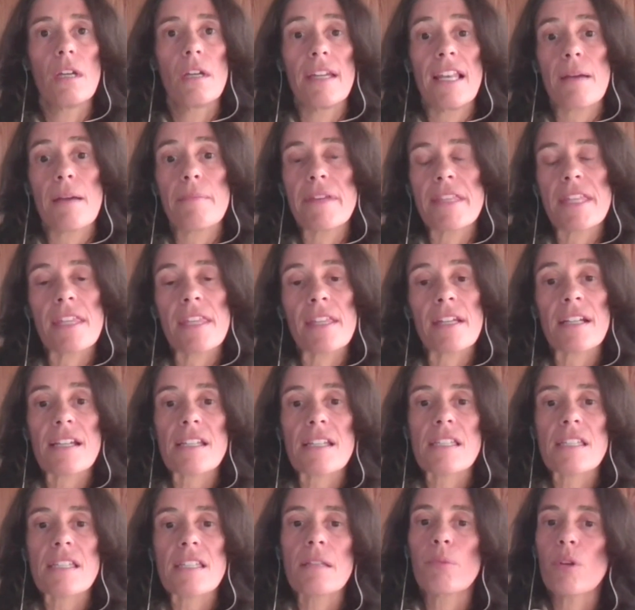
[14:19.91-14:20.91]
En la medida en
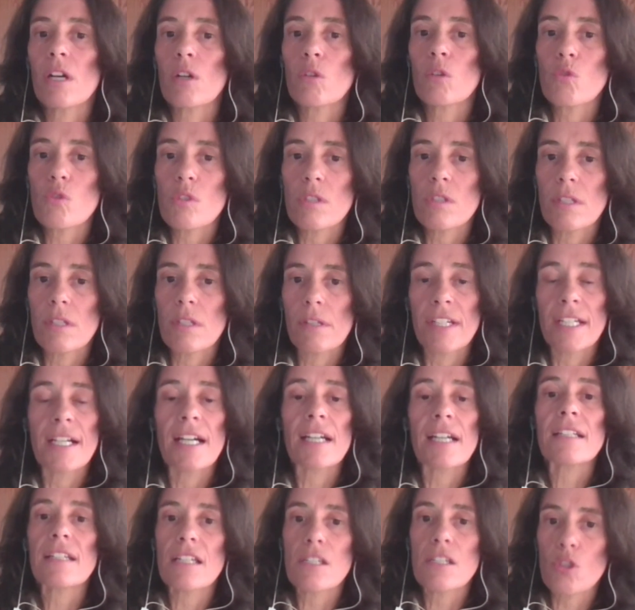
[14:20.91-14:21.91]
que se pueda
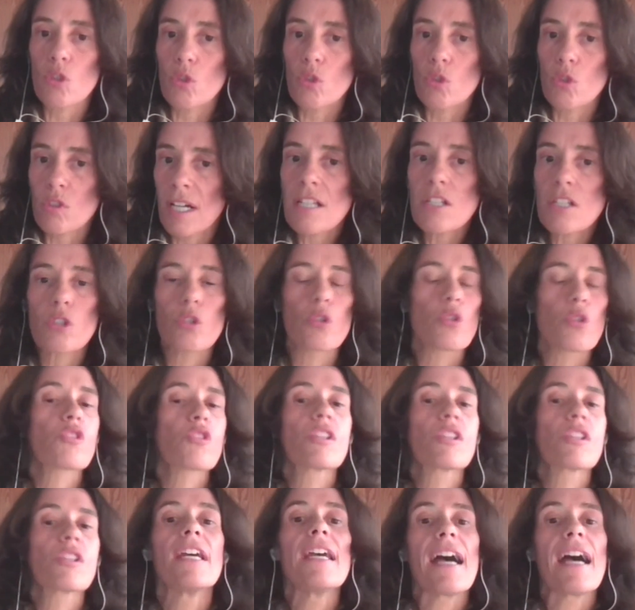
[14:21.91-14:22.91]
justificar que esos
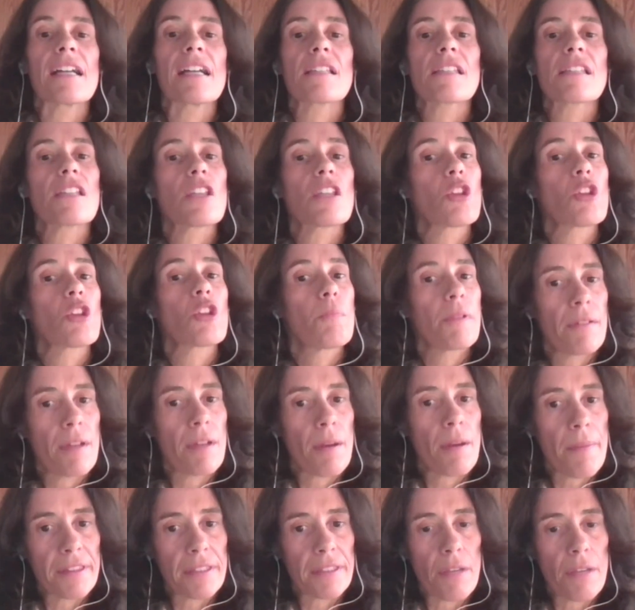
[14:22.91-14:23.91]
gastos han sido
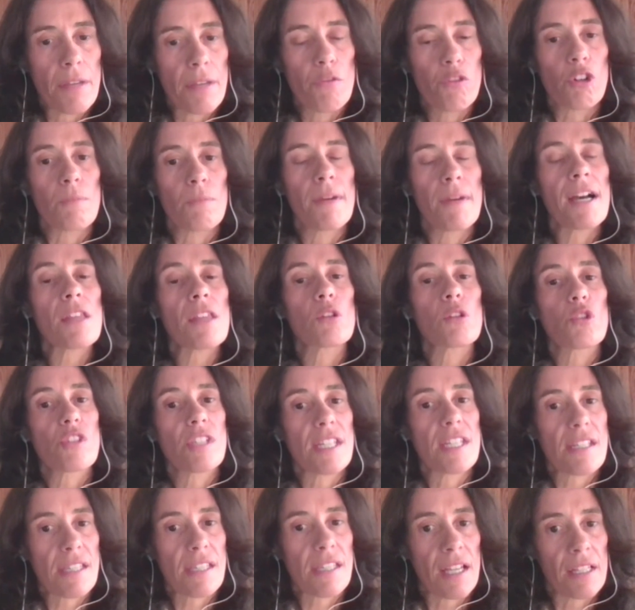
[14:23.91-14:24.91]
previamente
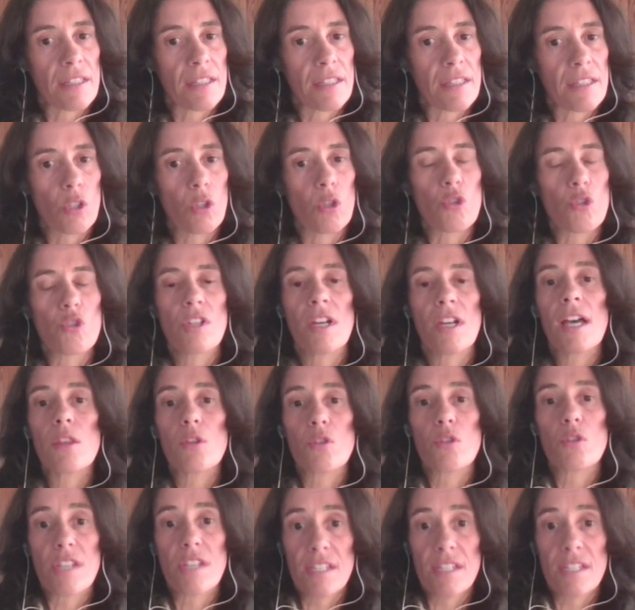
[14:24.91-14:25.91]
informados y están
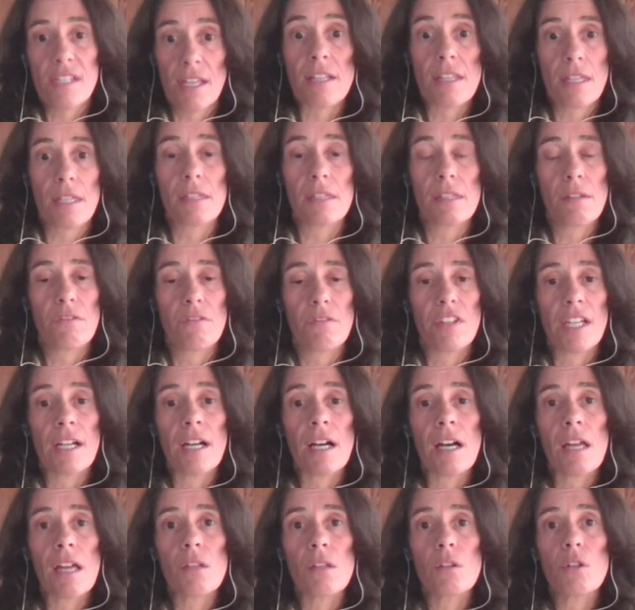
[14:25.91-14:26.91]
desglosados y están
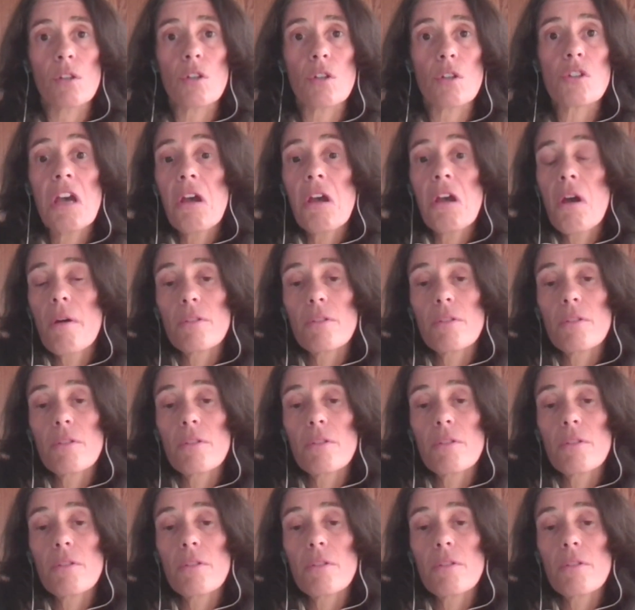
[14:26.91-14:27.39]
identificados,